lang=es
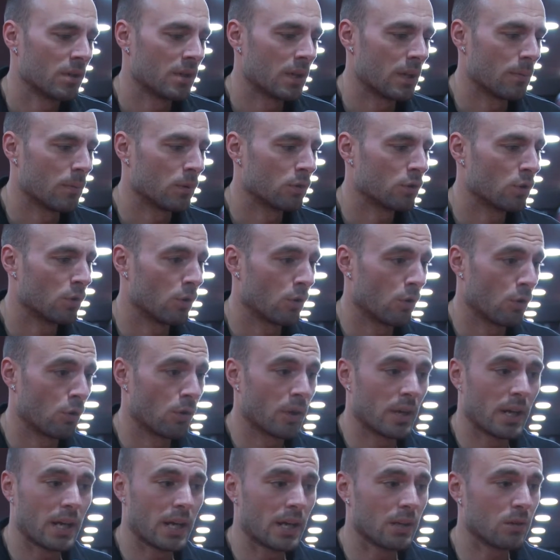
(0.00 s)
tenemos todo
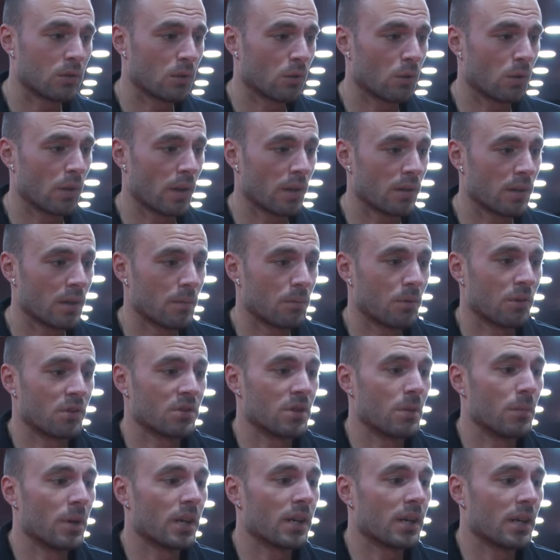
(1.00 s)
lo de Nike, todo lo de Adidas,
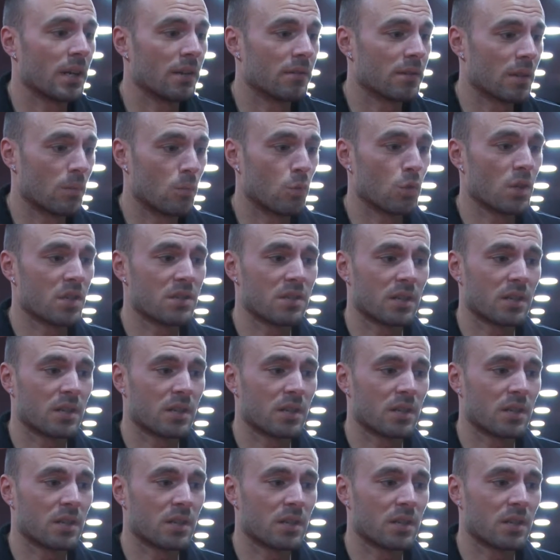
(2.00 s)
porque siempre el cliente es muy